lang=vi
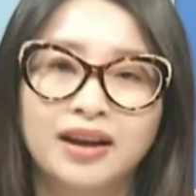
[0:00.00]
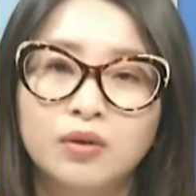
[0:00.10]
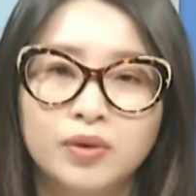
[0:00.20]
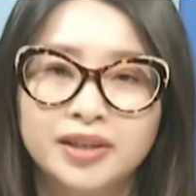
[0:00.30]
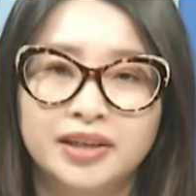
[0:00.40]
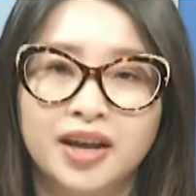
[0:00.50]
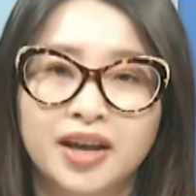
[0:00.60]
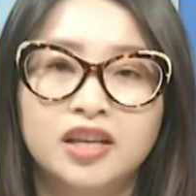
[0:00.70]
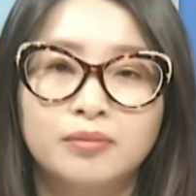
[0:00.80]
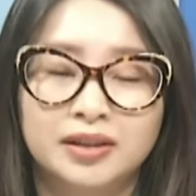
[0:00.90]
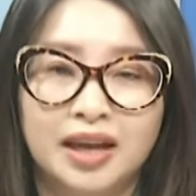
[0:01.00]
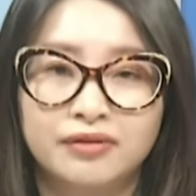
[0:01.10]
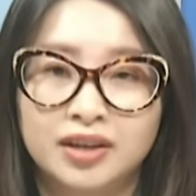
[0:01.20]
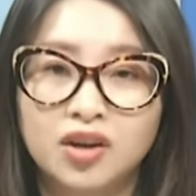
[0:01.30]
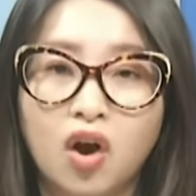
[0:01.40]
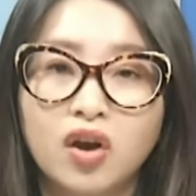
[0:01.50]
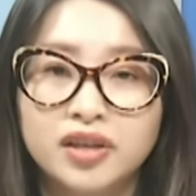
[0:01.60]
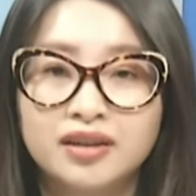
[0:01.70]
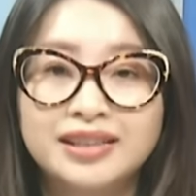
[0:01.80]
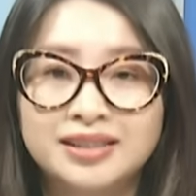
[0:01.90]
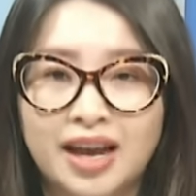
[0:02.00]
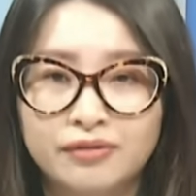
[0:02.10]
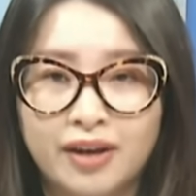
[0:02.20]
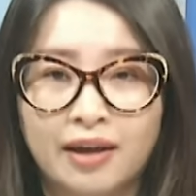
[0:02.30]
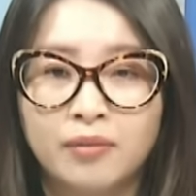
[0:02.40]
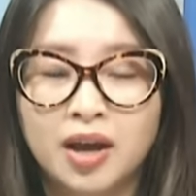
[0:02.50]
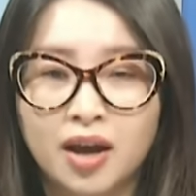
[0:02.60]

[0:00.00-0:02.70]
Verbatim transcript: không có gì hết nhưng mà tại vì có những cái sai phạm